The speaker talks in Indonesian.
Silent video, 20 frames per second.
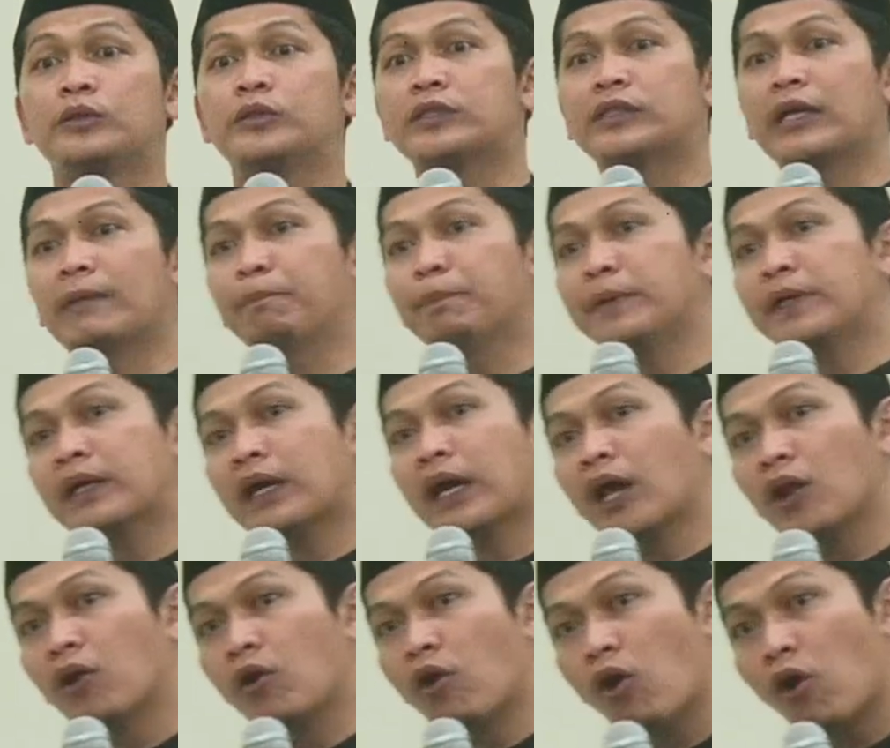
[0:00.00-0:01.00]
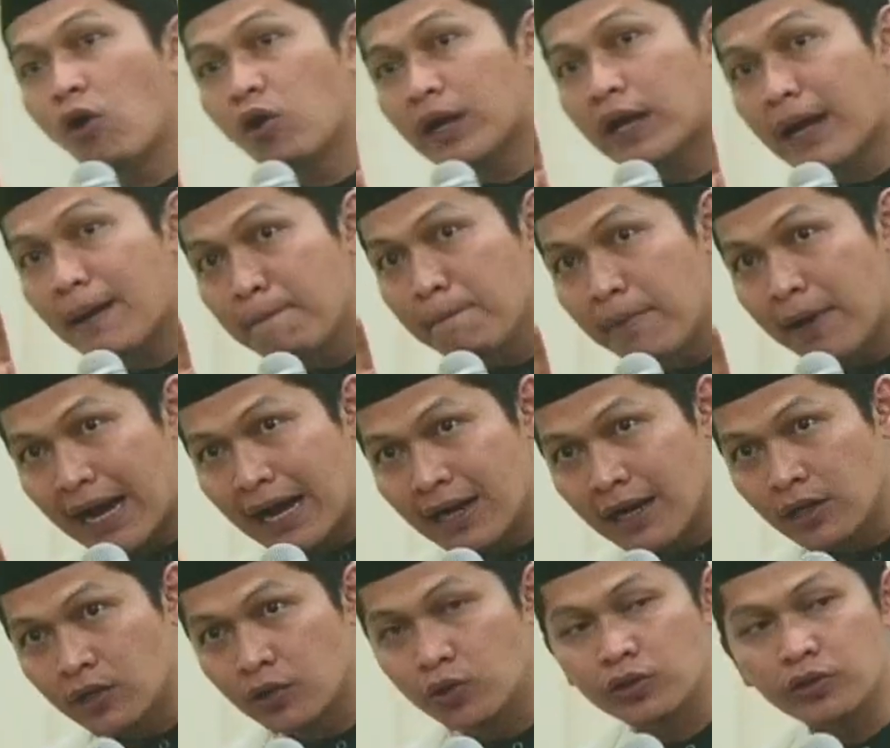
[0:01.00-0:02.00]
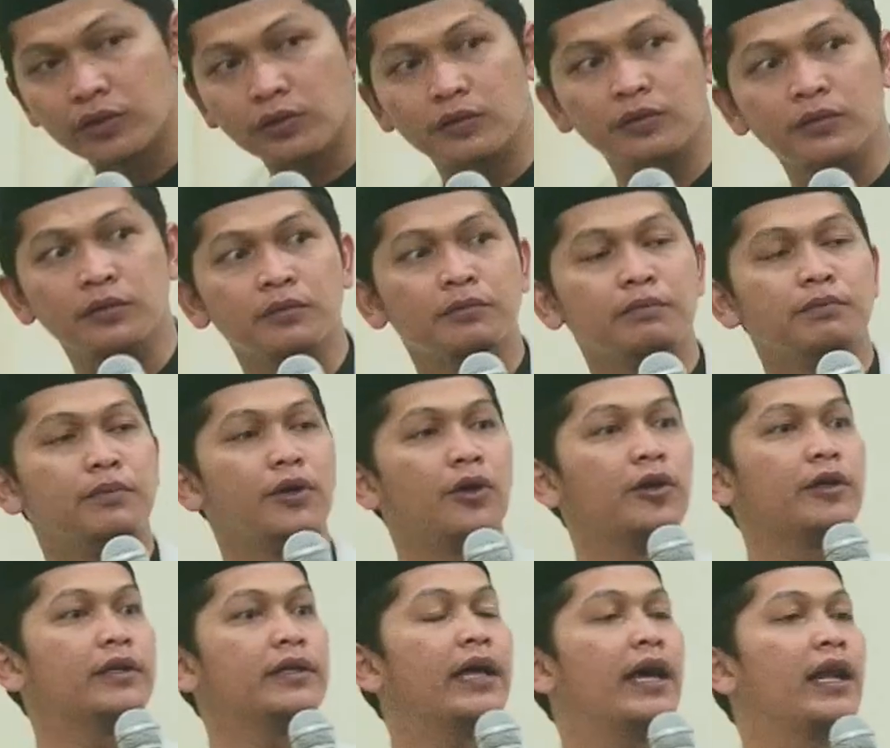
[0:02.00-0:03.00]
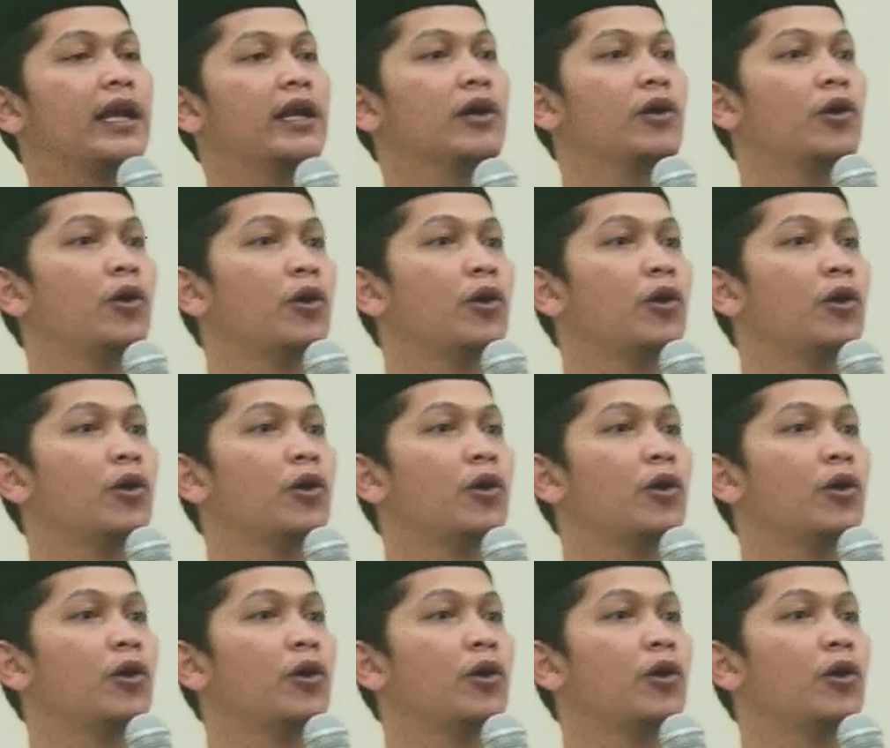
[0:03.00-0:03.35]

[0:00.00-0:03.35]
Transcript: tapi kalau orang bangkrut modal